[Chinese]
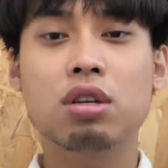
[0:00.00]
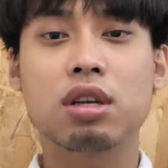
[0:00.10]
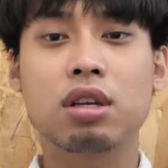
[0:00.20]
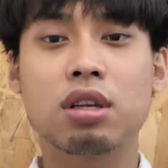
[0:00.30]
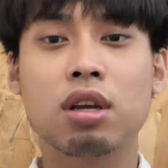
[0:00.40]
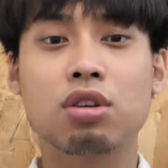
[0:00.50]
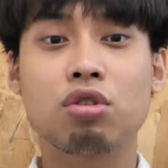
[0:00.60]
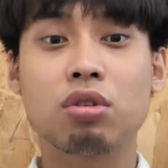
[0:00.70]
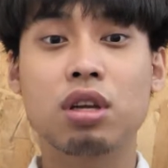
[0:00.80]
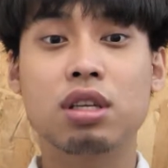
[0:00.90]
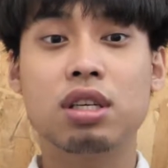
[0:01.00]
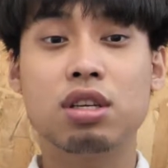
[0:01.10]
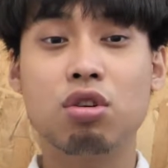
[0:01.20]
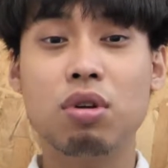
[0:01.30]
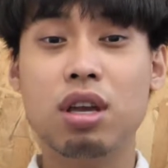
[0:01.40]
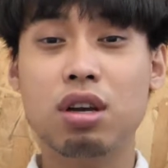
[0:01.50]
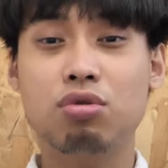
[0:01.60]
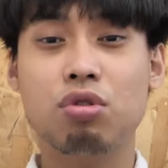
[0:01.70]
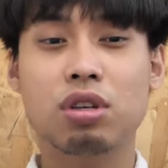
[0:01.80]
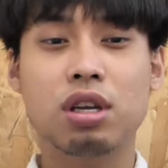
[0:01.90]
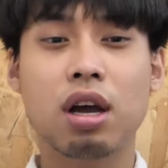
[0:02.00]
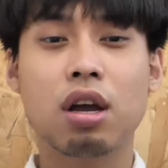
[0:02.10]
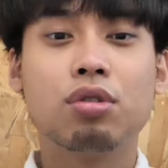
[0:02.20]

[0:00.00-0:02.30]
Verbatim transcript: 程中的其中一个选项，